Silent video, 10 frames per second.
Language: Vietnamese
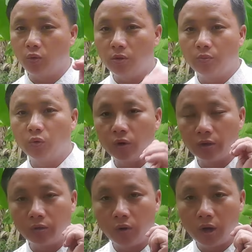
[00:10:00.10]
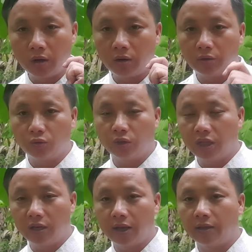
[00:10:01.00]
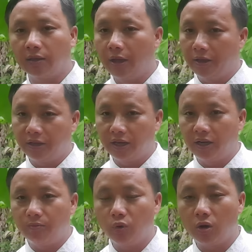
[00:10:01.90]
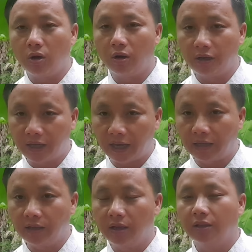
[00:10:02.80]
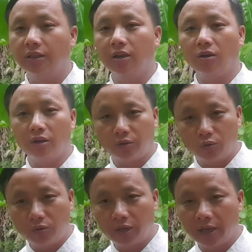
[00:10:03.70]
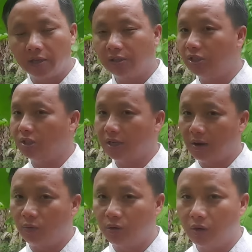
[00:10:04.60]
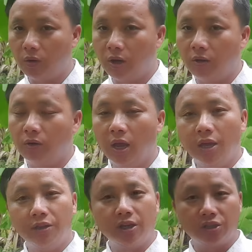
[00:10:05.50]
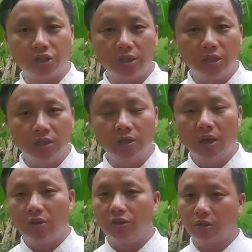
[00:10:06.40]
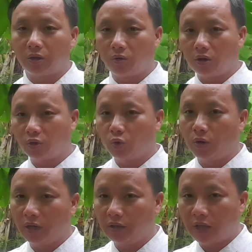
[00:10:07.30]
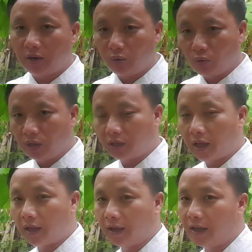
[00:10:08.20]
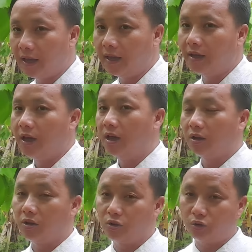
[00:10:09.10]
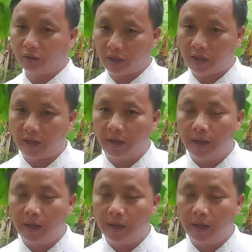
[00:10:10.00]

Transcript: ô mù ô tua có tụ tí nâng chè lì mua khoảng cảnh thiệt khó tung cảnh chỉ xá ô nọ họ tiệt sĩ giờ thầu có chúa ít tên nú ít tên tê có yếu thể